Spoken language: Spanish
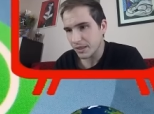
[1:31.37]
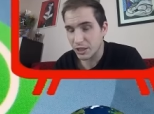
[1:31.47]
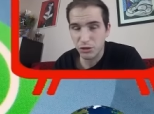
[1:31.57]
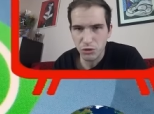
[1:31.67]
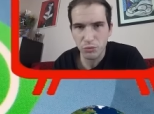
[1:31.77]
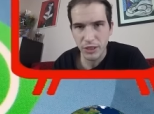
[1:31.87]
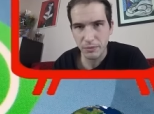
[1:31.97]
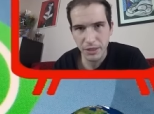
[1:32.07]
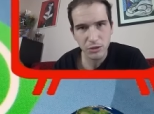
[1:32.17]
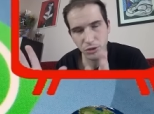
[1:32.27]
Esto es un buen
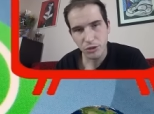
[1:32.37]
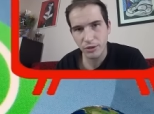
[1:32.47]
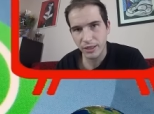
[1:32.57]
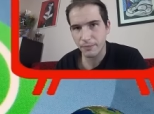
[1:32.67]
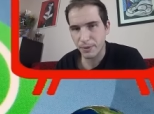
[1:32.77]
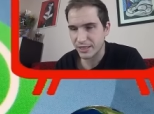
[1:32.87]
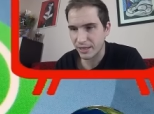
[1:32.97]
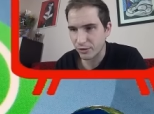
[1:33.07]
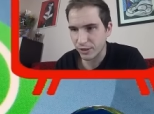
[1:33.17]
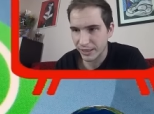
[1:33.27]
invento, yo creo que el
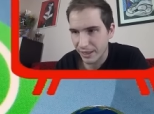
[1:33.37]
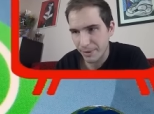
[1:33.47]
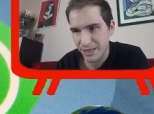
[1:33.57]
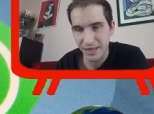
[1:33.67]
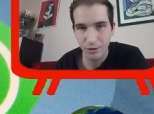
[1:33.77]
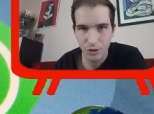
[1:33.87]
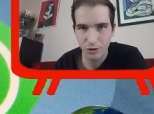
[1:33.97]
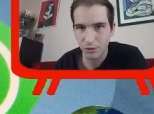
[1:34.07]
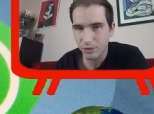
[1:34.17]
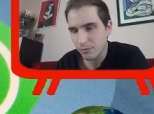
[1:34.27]
pensador, el que ha pensado
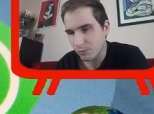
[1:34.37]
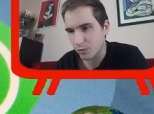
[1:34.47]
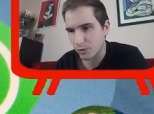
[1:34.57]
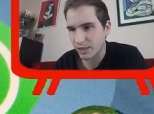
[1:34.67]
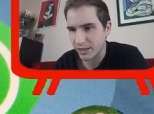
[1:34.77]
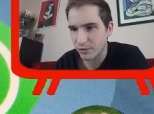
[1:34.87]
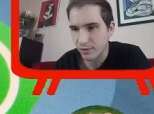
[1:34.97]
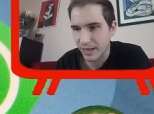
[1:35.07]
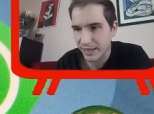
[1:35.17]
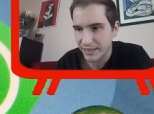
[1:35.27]
esto, bueno, pues ha tenido
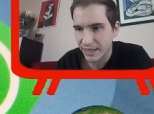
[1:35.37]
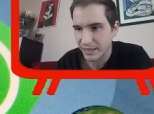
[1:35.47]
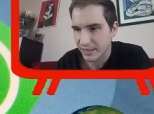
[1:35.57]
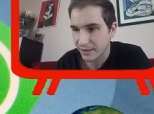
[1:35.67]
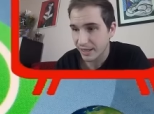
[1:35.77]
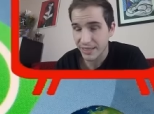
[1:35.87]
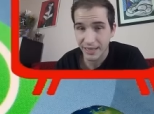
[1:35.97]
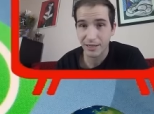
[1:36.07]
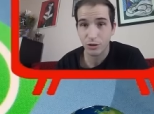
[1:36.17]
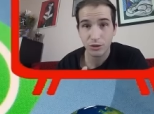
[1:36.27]
una genial idea,
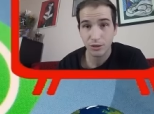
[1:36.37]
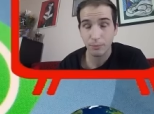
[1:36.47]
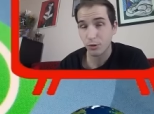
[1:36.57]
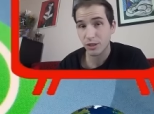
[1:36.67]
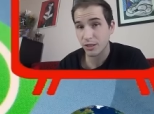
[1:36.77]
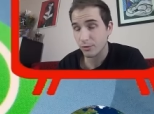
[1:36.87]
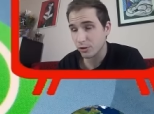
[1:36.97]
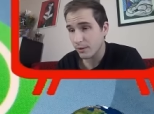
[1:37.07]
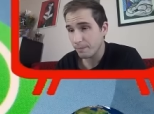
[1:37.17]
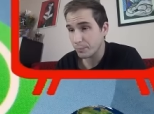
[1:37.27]
ya que los
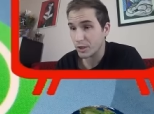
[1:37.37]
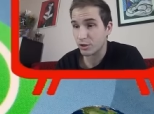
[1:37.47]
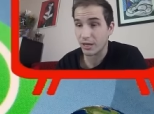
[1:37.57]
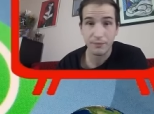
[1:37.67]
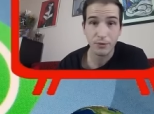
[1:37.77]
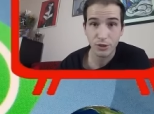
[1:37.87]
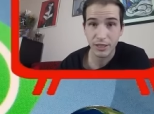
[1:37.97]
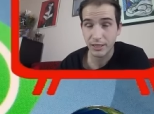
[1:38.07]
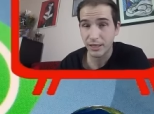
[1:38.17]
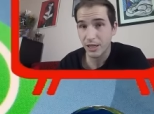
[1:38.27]
dispositivos, menos el iPhone
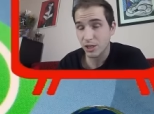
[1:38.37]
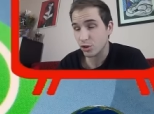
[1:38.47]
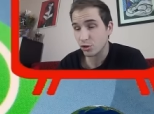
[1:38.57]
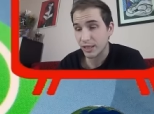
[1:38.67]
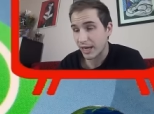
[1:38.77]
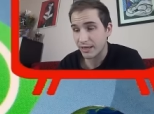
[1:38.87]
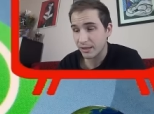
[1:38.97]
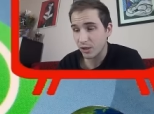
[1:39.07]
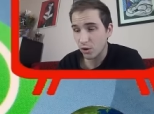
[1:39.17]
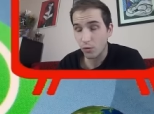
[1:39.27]
7, no traen
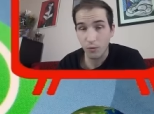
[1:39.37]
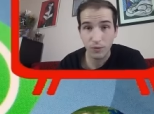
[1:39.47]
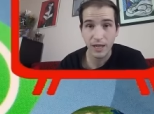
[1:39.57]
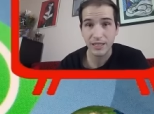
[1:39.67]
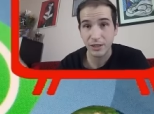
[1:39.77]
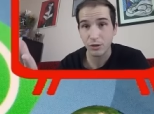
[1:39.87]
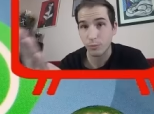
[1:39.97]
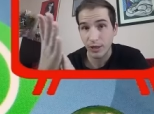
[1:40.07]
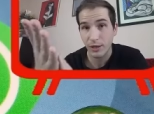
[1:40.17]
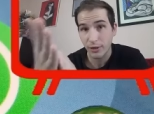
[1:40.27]
un flash
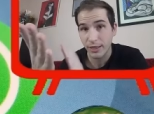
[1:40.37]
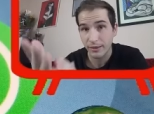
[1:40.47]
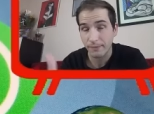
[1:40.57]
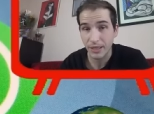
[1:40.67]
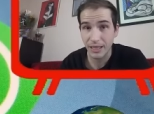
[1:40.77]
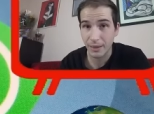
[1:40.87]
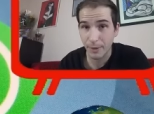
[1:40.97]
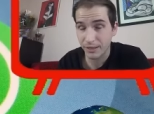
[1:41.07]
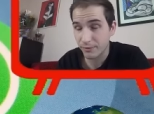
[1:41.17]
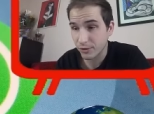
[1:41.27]
incorporado en, la
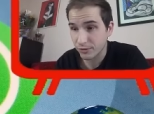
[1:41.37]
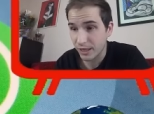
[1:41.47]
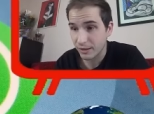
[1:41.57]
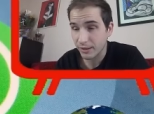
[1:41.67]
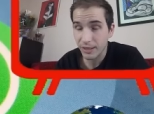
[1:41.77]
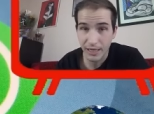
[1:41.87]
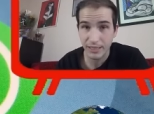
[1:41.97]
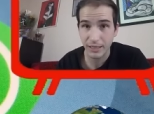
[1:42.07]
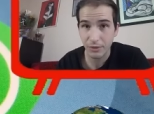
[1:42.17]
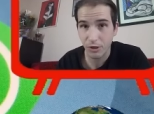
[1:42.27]
parte frontal.
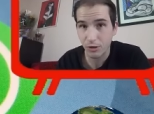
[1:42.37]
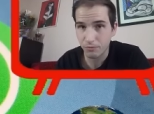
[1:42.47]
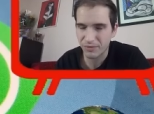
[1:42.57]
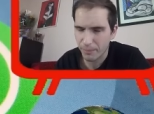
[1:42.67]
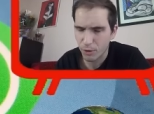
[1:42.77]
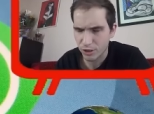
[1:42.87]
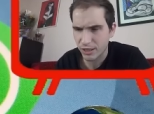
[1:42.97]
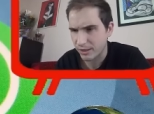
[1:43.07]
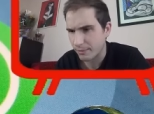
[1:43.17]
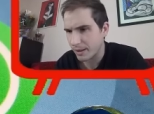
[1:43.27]
Así que bueno, tampoco
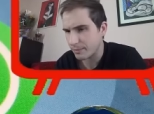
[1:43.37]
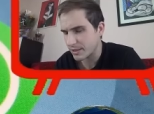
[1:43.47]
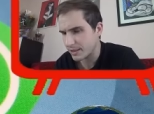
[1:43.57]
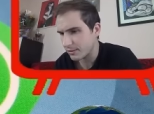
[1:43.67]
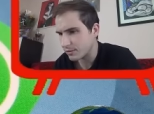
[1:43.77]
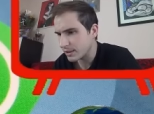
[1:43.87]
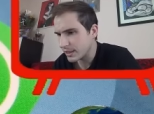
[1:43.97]
está tan mal pensado.